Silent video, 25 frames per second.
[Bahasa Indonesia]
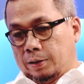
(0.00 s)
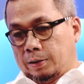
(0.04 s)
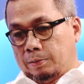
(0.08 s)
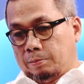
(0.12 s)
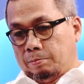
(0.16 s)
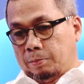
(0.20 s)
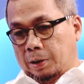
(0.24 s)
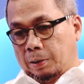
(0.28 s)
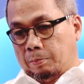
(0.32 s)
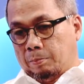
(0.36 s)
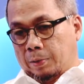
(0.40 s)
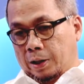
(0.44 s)

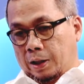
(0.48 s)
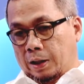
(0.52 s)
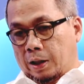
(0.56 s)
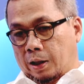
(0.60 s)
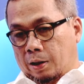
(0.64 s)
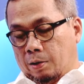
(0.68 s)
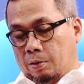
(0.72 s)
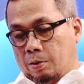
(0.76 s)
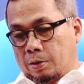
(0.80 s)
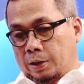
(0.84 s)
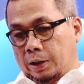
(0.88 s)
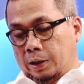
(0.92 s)
memang
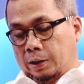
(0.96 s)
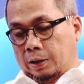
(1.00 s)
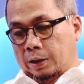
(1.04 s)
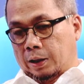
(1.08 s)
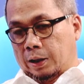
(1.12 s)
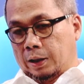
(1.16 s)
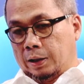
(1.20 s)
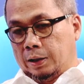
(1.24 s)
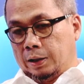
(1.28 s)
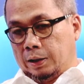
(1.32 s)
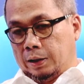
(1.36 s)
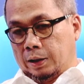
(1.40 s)
kalau
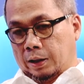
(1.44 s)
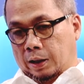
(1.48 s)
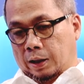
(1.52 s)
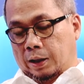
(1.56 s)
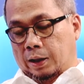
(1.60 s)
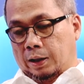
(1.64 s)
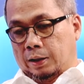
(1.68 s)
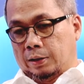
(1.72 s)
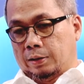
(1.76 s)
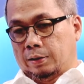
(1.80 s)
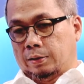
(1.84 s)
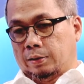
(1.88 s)
kita
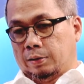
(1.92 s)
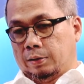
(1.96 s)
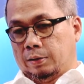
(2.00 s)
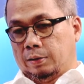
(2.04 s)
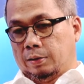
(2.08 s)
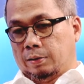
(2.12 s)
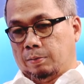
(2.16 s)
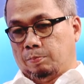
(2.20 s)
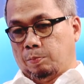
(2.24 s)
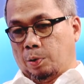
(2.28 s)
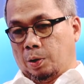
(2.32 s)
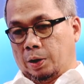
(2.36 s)
lihat
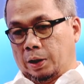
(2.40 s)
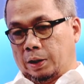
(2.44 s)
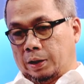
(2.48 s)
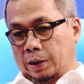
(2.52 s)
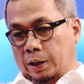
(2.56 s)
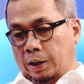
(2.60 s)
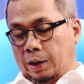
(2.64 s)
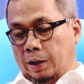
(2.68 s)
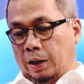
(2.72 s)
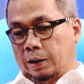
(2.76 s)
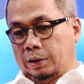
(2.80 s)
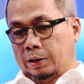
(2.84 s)

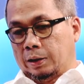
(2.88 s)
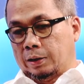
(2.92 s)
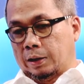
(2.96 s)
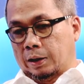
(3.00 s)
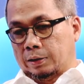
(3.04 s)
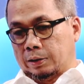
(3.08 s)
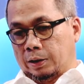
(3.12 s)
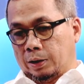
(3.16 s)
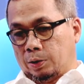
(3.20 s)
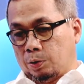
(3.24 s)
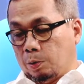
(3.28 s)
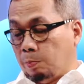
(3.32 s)
politik
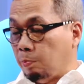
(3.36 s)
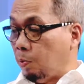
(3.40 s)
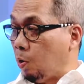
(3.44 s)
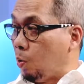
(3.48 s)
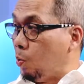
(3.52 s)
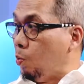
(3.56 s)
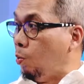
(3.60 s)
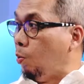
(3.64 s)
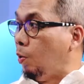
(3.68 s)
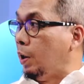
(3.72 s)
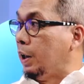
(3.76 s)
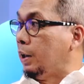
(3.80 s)
identitas itu
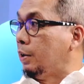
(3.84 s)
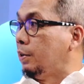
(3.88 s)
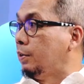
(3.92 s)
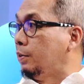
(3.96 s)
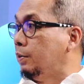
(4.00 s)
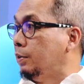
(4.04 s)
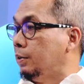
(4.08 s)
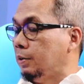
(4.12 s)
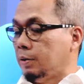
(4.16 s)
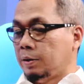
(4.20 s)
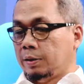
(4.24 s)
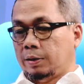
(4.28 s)
menguat
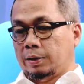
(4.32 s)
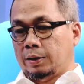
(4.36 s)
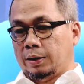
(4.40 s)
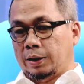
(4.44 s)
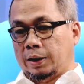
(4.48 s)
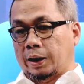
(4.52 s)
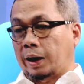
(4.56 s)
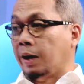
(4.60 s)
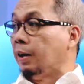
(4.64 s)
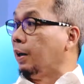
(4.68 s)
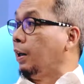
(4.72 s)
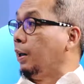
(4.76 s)

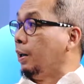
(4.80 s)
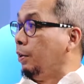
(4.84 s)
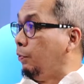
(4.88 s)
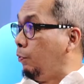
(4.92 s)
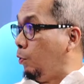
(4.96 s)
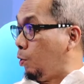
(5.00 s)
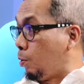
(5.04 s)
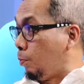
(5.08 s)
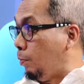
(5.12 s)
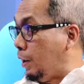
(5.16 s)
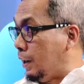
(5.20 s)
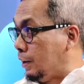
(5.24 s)
di era
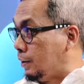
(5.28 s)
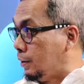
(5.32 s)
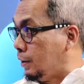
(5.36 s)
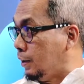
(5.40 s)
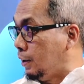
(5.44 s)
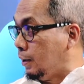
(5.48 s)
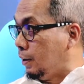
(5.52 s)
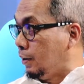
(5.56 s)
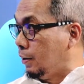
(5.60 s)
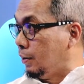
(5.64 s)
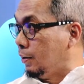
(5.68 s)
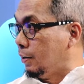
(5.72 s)

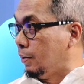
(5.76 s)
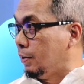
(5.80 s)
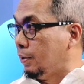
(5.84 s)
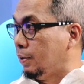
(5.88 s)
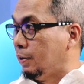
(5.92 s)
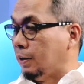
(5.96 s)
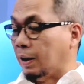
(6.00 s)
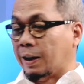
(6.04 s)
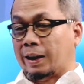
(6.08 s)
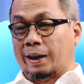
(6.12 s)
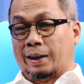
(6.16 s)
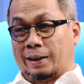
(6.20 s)
reformasi.
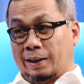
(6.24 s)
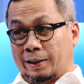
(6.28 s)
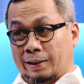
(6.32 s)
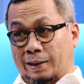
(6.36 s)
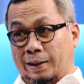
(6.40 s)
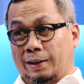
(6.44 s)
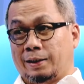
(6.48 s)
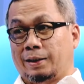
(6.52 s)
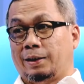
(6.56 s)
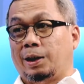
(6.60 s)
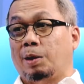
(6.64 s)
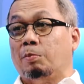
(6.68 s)
Ya karena
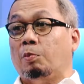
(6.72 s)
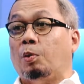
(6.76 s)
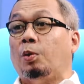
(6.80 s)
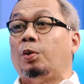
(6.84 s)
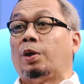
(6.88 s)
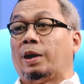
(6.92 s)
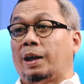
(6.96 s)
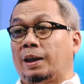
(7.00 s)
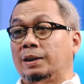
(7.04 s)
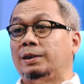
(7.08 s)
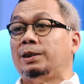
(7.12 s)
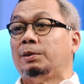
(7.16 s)
tadi
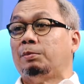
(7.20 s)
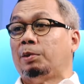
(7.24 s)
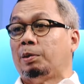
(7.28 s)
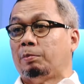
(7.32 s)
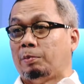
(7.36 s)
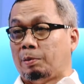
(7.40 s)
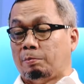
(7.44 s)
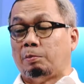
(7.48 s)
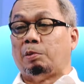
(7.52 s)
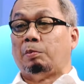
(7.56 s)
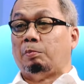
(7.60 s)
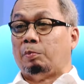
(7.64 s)
demokrasi
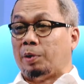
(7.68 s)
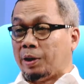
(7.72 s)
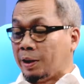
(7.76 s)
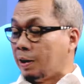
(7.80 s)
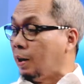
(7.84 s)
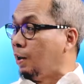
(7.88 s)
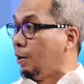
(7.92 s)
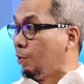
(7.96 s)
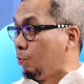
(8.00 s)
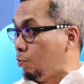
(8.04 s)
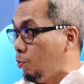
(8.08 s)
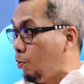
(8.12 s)
memang
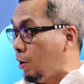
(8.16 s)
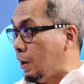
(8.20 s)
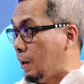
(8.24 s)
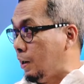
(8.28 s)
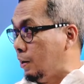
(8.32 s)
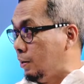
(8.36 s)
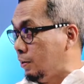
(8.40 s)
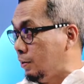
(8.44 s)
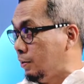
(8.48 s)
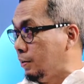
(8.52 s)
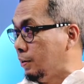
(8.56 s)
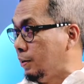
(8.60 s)
memberikan
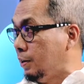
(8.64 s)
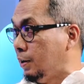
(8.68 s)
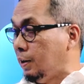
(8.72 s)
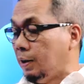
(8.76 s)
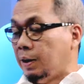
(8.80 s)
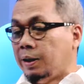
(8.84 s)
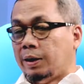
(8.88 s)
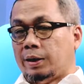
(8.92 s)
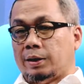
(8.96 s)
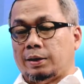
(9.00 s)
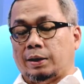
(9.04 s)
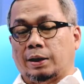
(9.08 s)
ruang.
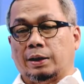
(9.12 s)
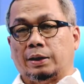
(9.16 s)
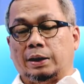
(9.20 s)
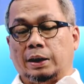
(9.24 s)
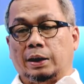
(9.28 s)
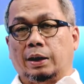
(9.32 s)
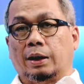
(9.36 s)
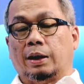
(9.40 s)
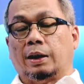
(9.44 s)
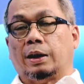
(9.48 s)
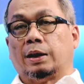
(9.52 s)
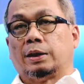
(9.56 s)
Ya
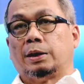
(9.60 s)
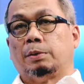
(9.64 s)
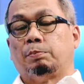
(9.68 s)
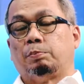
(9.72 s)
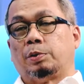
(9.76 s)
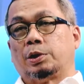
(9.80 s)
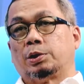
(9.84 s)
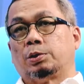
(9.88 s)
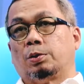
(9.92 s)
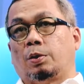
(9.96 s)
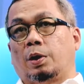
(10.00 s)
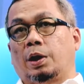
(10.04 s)
tinggal lagi
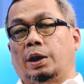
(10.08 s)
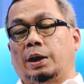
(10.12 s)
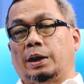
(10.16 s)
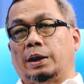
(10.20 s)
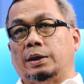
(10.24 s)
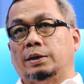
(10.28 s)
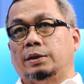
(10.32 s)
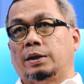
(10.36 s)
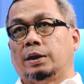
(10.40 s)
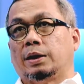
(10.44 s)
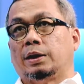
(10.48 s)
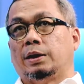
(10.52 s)

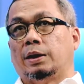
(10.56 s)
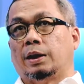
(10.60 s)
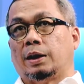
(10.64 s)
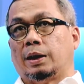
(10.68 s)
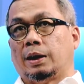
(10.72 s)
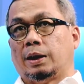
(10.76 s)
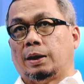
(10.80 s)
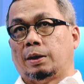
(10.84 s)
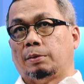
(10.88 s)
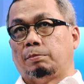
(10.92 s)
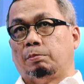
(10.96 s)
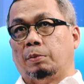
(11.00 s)
persoalannya
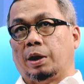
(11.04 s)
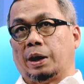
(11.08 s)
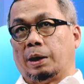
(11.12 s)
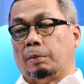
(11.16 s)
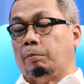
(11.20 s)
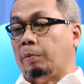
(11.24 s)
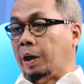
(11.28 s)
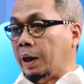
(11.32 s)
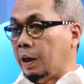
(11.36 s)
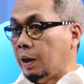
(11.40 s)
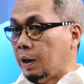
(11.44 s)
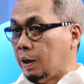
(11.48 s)
adalah
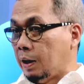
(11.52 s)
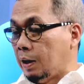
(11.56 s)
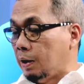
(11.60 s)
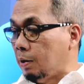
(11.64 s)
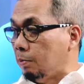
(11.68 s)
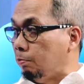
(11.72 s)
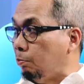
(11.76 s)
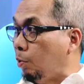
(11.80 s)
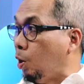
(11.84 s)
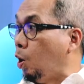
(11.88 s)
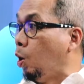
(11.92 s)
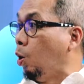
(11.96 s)
bagaimana
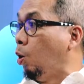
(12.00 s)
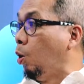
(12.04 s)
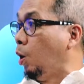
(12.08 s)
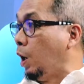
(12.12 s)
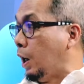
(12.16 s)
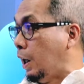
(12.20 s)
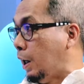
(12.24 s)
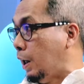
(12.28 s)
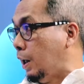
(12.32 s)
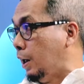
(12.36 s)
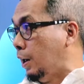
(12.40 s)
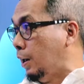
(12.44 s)

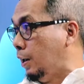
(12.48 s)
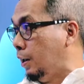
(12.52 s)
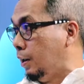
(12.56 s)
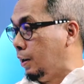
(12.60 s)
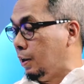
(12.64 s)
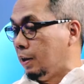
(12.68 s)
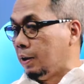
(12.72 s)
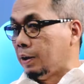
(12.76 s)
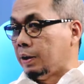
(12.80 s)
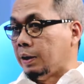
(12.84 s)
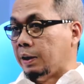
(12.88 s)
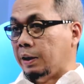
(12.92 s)
mengelola
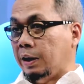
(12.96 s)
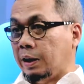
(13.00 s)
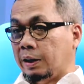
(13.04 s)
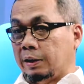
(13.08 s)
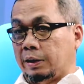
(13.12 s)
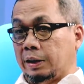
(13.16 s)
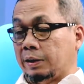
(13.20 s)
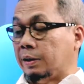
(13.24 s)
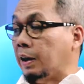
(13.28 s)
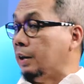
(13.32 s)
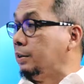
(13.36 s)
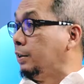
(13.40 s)

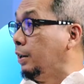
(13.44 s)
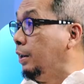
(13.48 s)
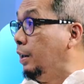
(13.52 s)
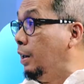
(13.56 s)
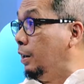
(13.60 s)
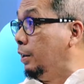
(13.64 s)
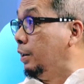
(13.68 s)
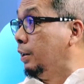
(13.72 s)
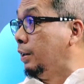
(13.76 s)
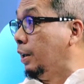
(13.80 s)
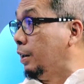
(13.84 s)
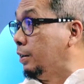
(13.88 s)

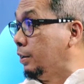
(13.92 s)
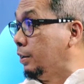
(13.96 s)
identitas-identitas